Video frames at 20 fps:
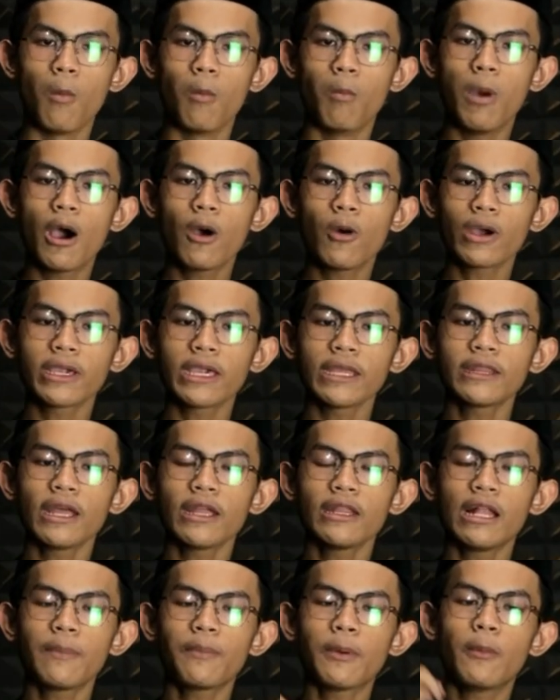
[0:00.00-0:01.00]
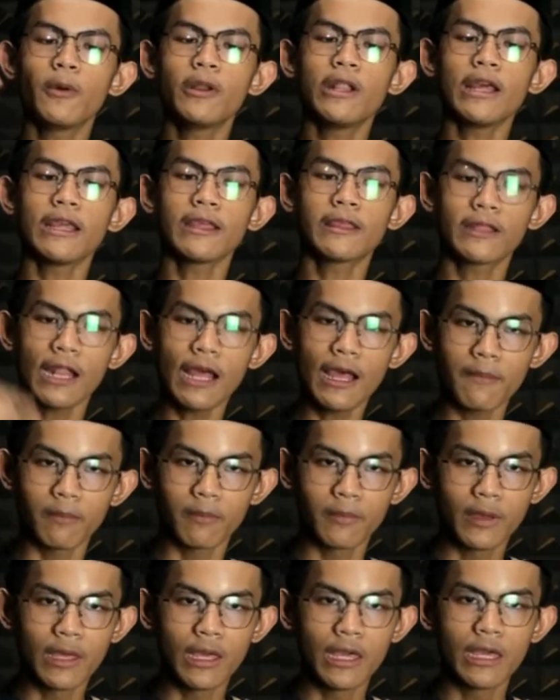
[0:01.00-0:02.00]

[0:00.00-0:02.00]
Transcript: bahwa kita adalah pemuda Islam